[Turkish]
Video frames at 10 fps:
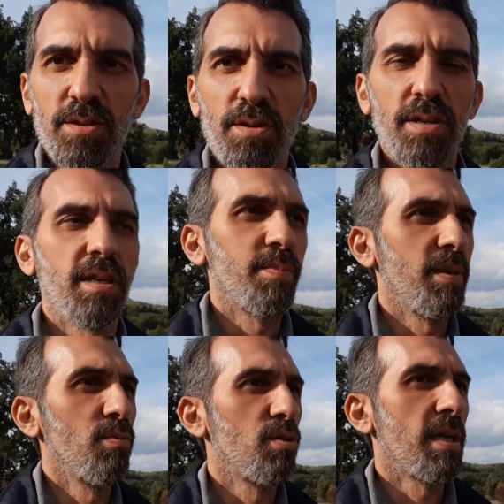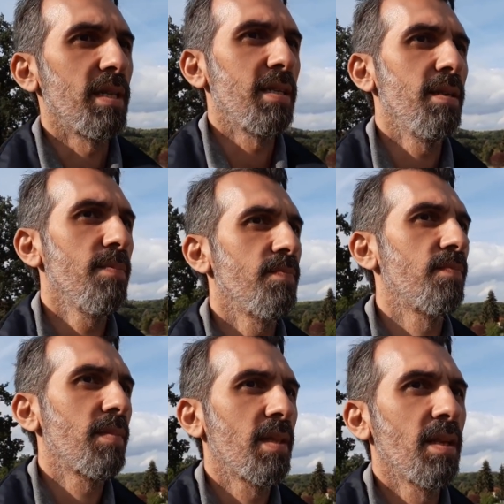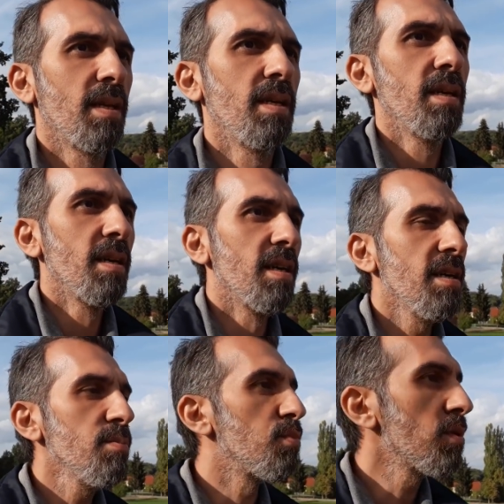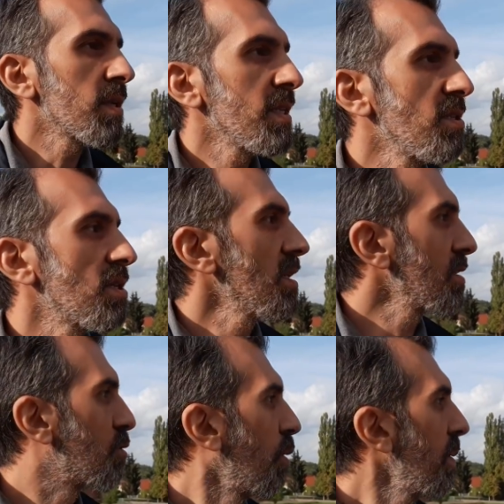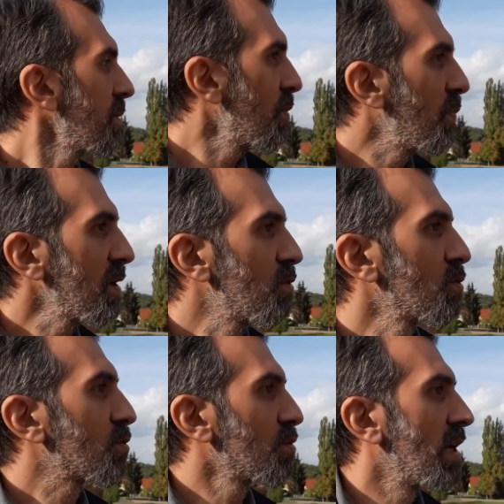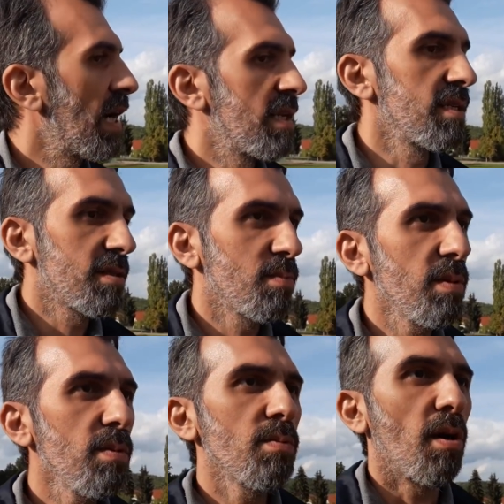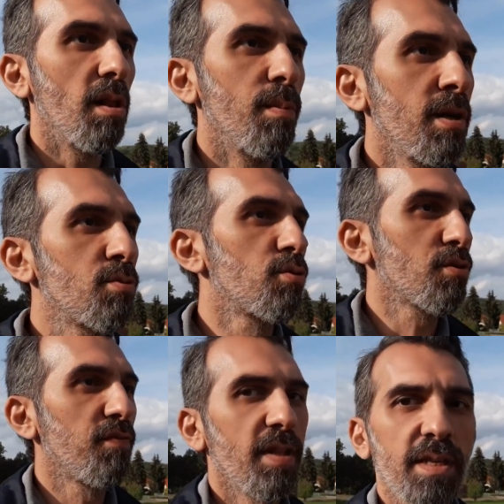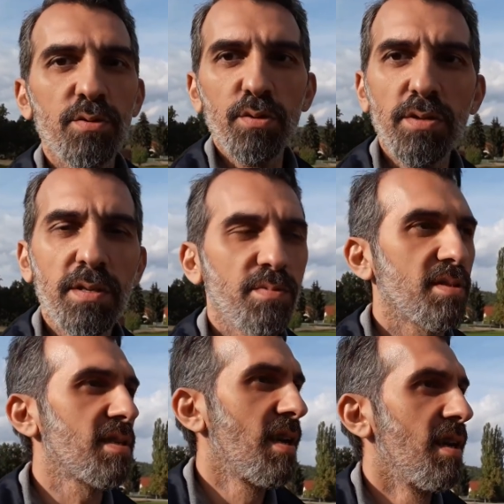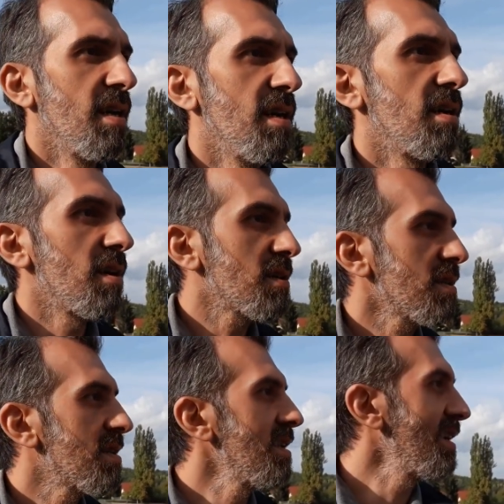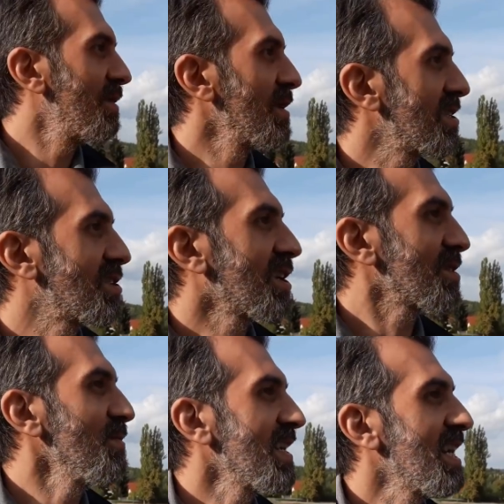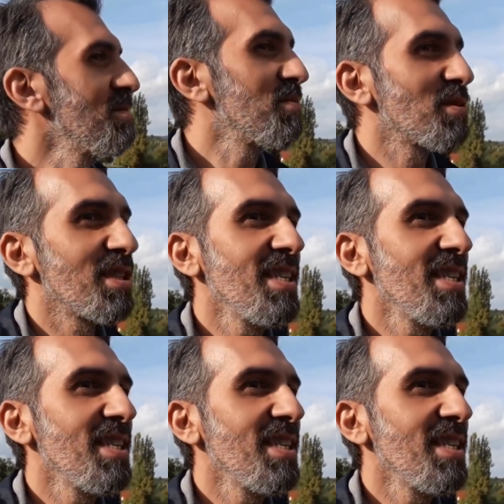Şöyle yapayım düzelteyim. Ha bu arada inşallah köpek möpek yoktur yani. Şimdi ne bileyim Alman kurdu falan diyoruz ya biz. Hakikaten ha bak hiç aklıma gelmemişti.